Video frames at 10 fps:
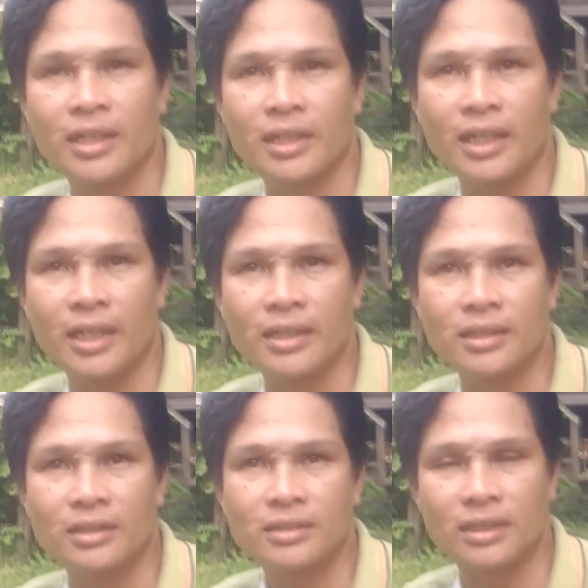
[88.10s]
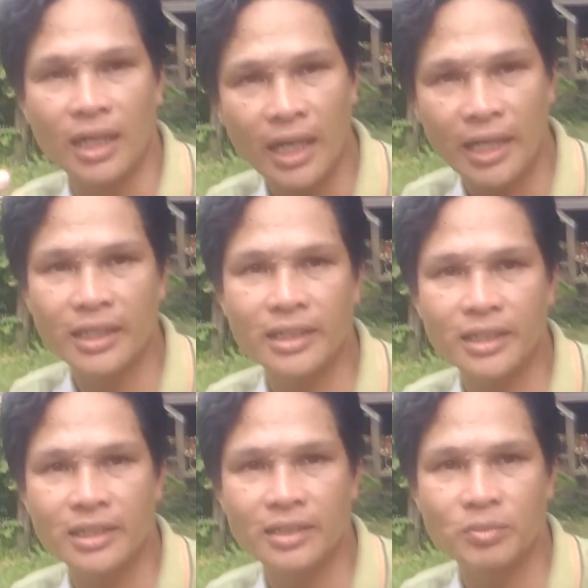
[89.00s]
Dan tengah hari
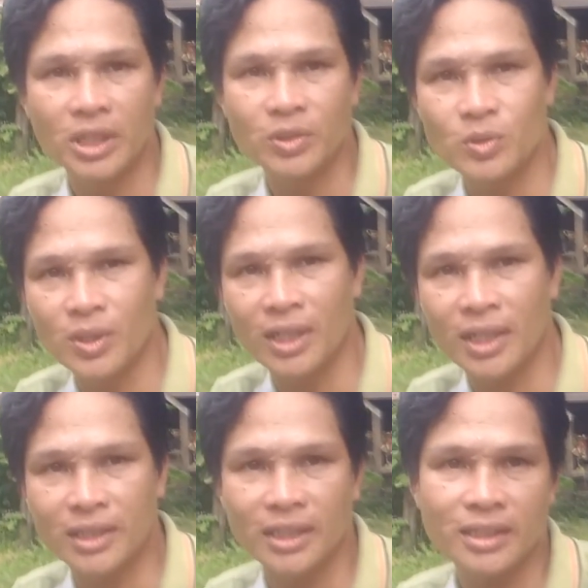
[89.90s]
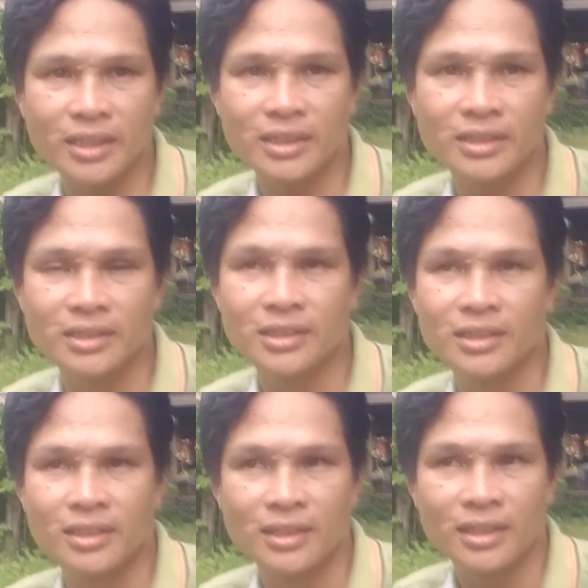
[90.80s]
begitu juga angkat air
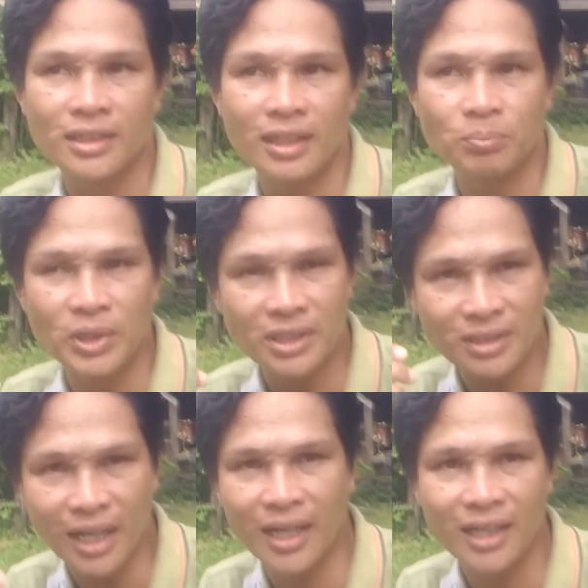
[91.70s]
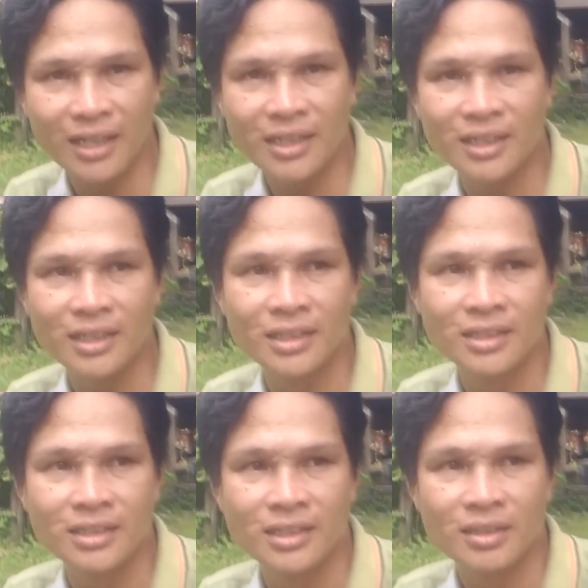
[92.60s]
dan petang
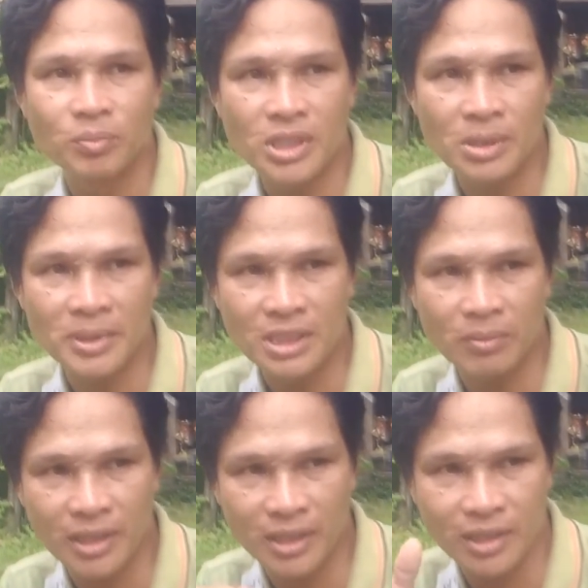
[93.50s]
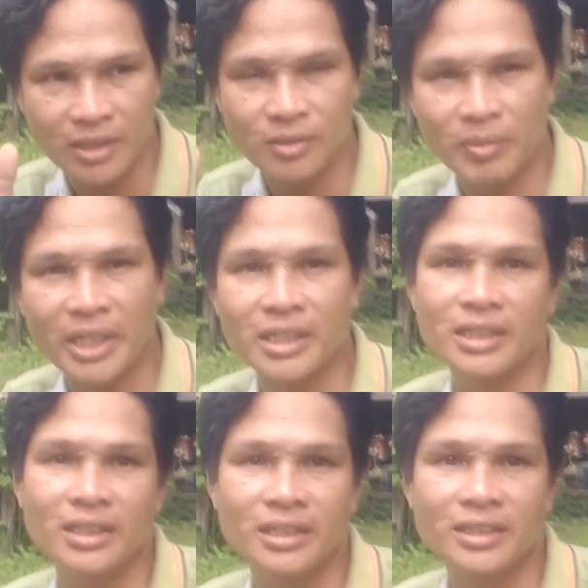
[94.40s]
bersama-sama
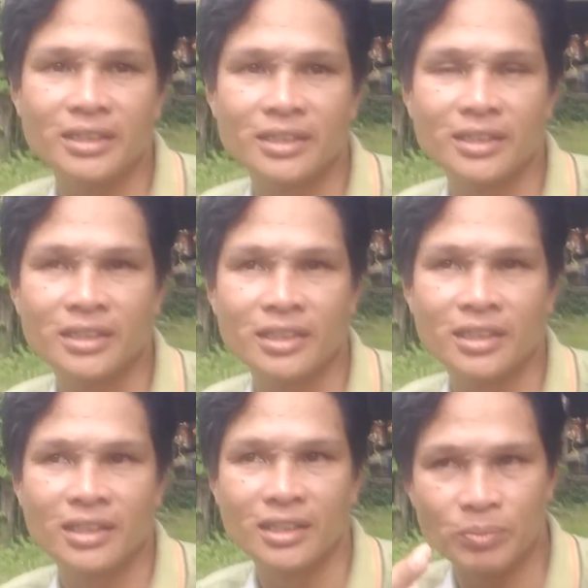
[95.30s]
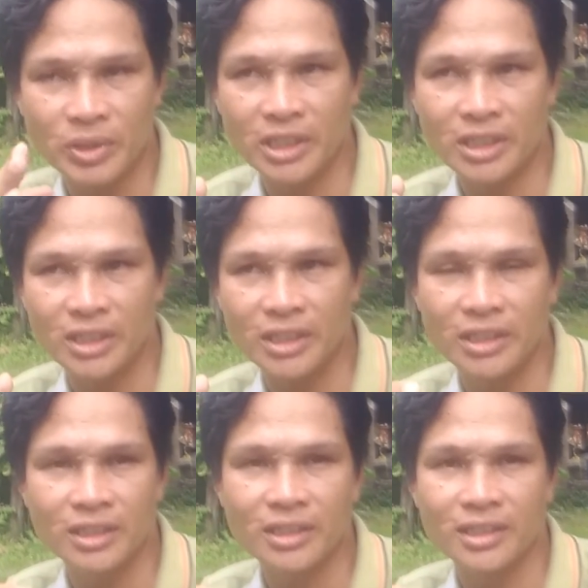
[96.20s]
mandi di perigi
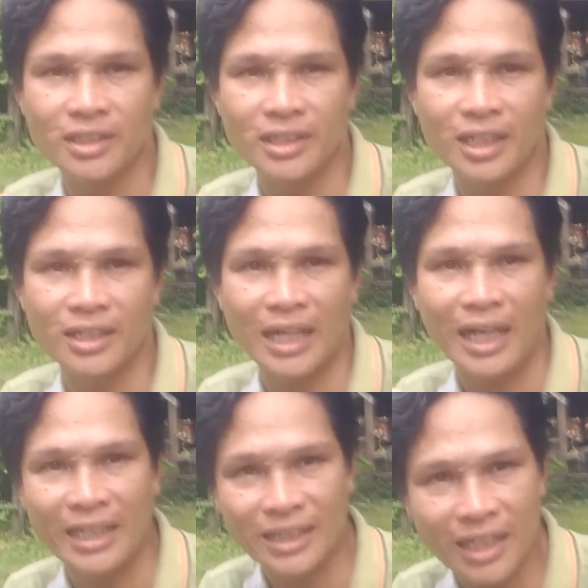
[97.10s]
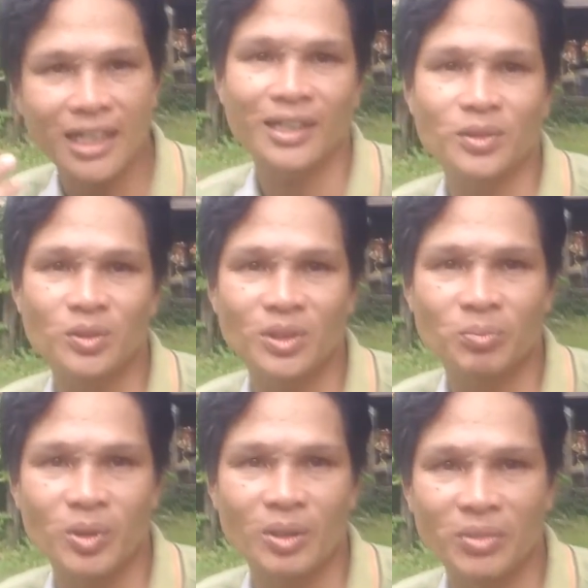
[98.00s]
dan angkat air lagi untuk
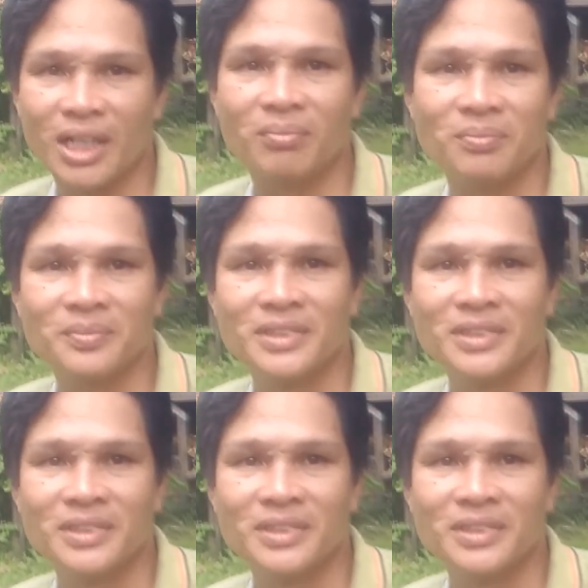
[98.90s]
keperluan malam.